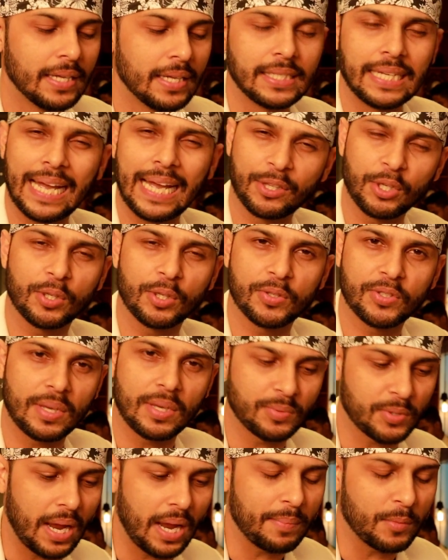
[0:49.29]
যে এত এত
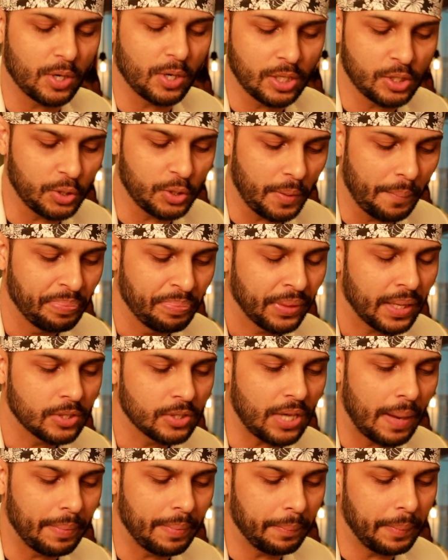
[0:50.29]
সাবস্ক্রাইব করার জন্য
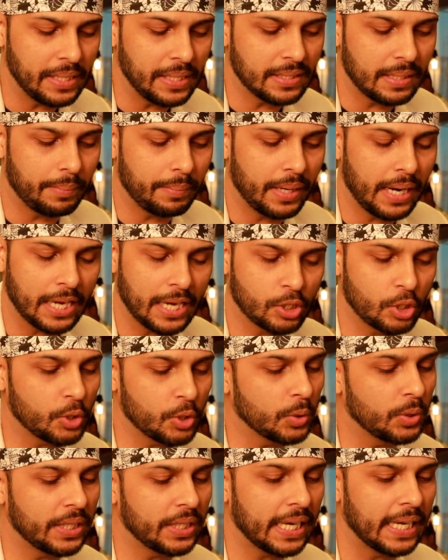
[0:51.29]
সো আপনার পেজ নাম্বার একশো
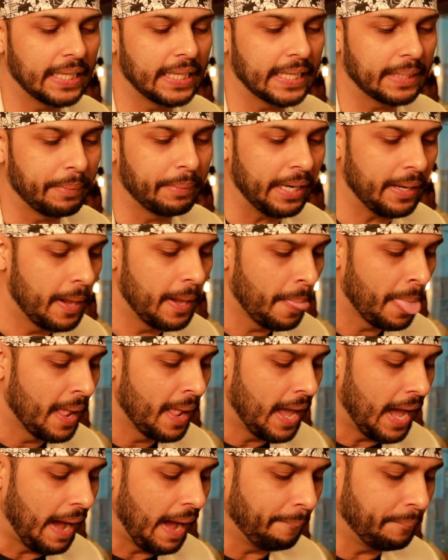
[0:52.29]
চোদ্দোতে গেলে দেখবেন
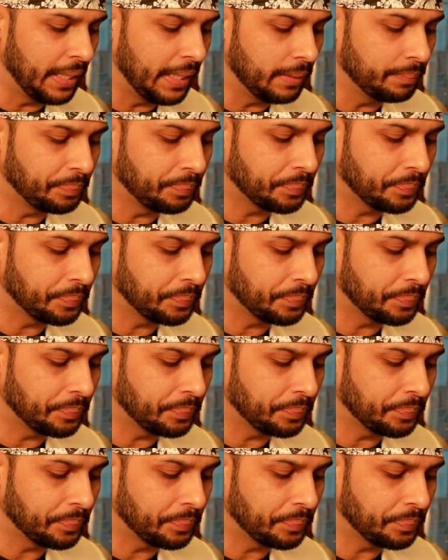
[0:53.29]
আপনি